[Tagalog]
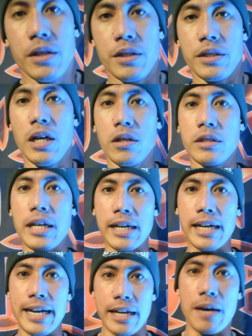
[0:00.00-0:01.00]
Yo, taga
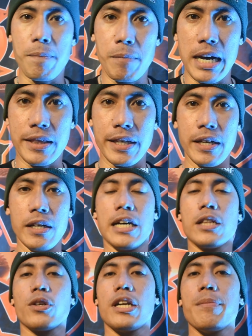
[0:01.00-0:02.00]
kay rap battle
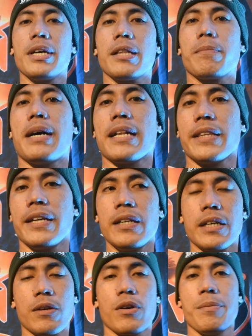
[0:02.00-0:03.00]
ng tournament
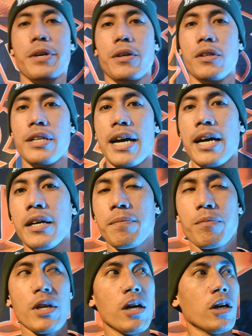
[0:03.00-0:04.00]
battle karong gabi una.
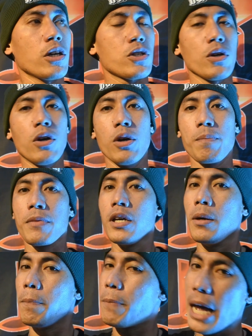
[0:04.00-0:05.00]
So,
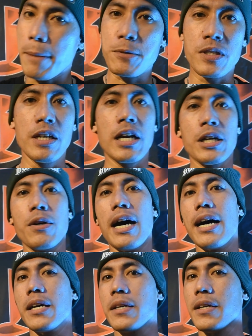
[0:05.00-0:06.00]
props nilang
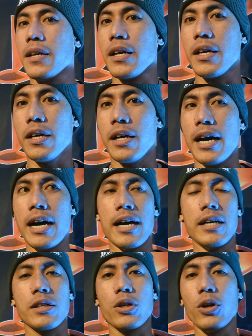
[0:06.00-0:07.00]
duha.
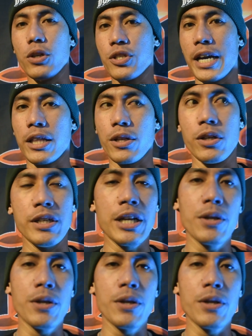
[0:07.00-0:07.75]
Ah, uh, goats kay to nilang